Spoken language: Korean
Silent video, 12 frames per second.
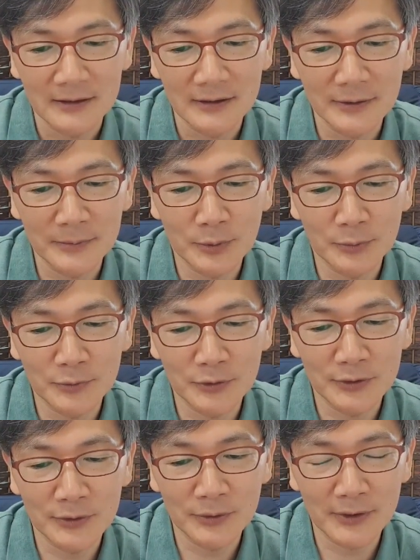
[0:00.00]
어, 이런
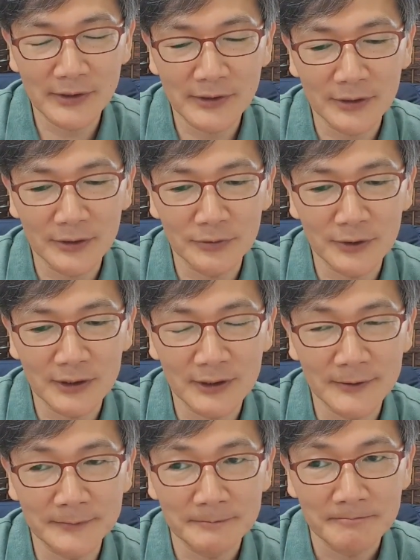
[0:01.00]
본문을 통해서
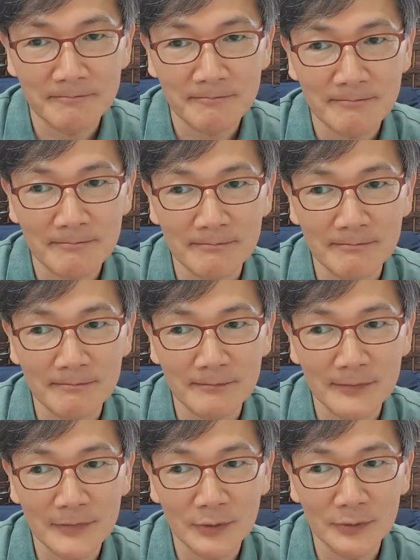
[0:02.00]
우리는
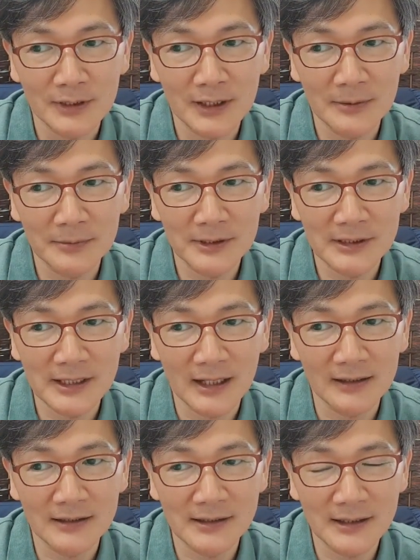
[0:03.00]
음, 우리가
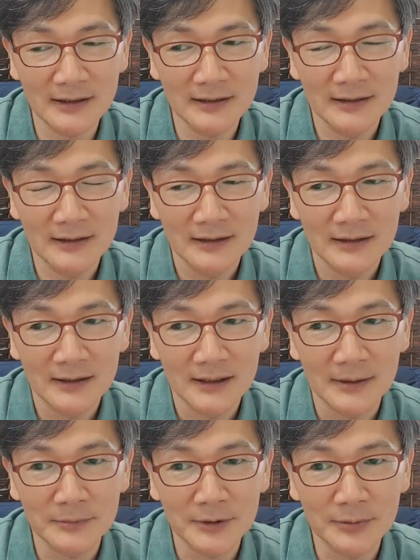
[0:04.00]
아무리 작은 자,
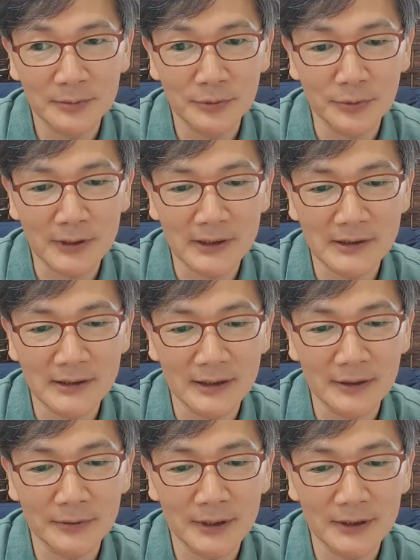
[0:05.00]
아무리
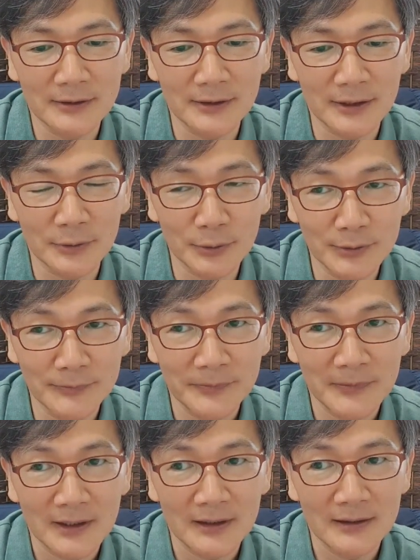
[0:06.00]
부족한 자라고
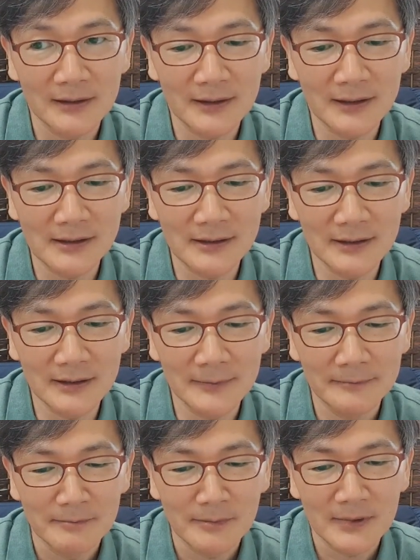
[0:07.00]
하더라도
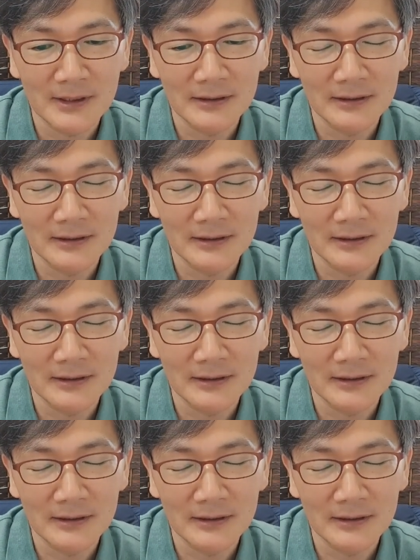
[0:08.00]
끝까지